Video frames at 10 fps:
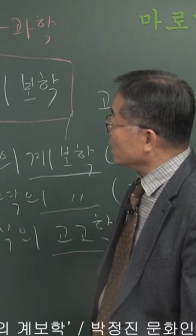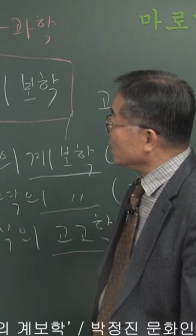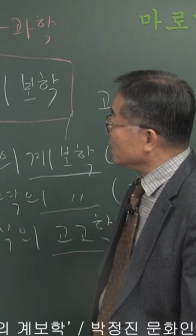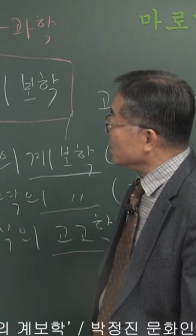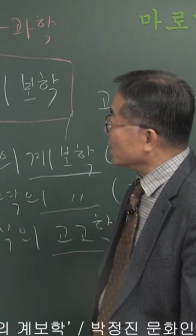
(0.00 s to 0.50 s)

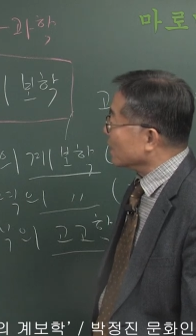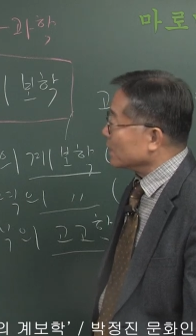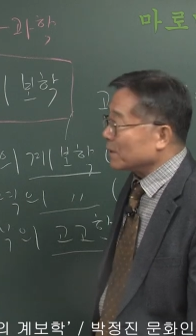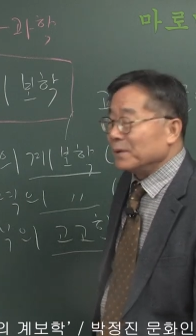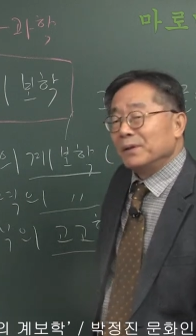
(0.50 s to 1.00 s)
걸 이제
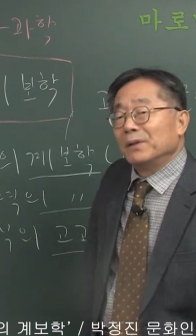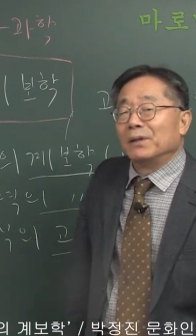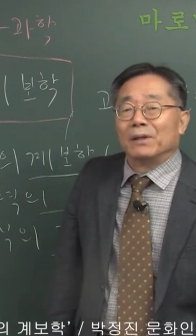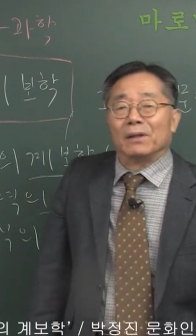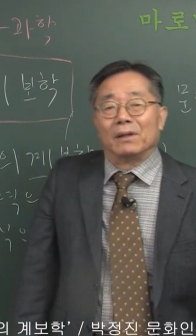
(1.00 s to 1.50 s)
제가
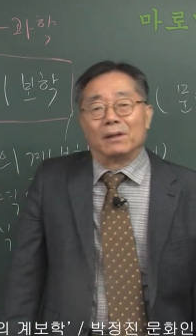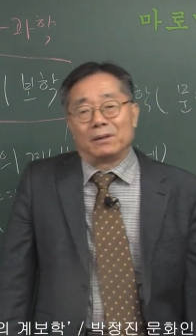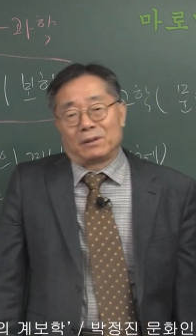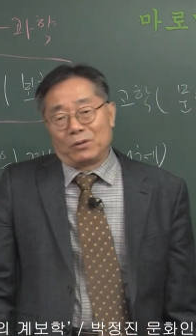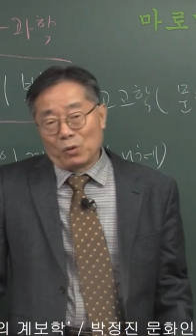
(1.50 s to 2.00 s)
어,
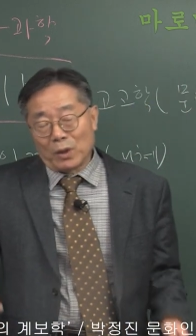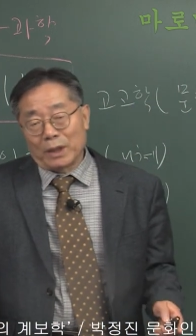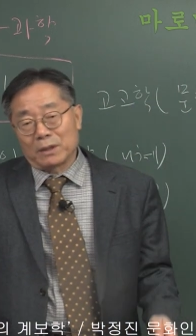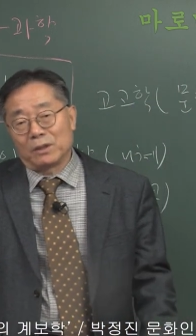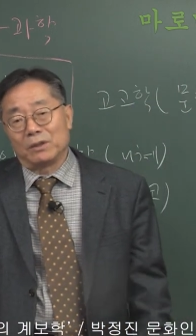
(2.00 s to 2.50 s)
이렇게
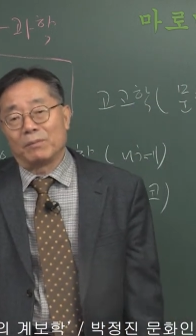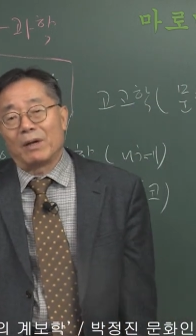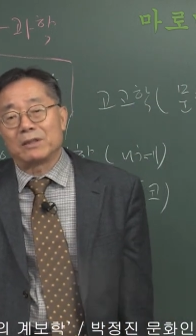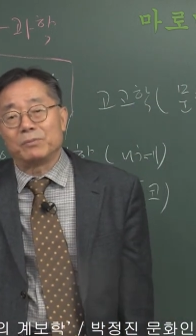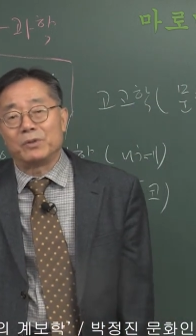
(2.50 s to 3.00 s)
요약해서 이제
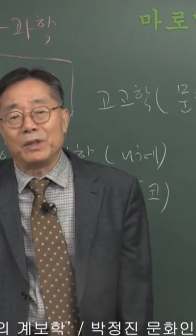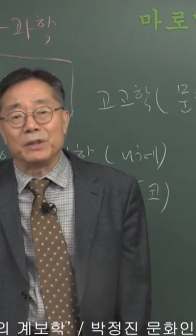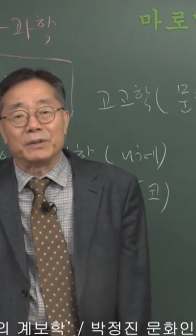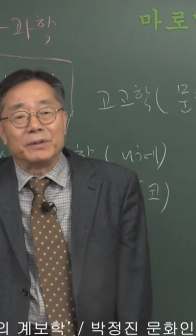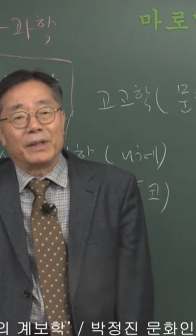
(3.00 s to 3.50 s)

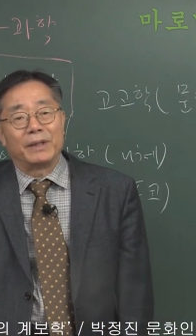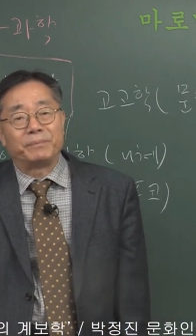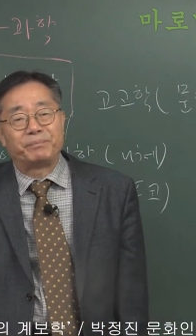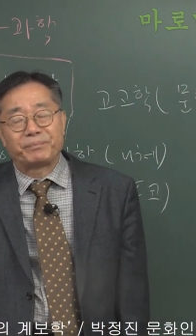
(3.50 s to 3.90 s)
말씀드리는 건데